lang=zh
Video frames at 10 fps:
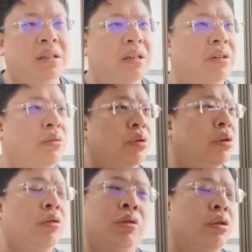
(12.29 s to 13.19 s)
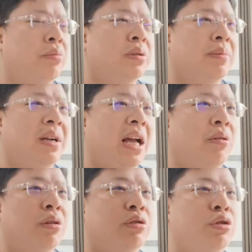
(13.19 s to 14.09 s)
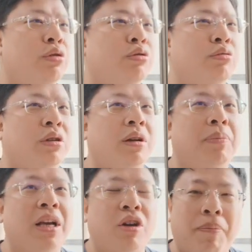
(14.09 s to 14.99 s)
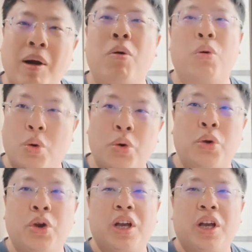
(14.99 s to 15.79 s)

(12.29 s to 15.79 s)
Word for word: 嗯，我都我都不怎么看，我说群主的朋友帮我过滤。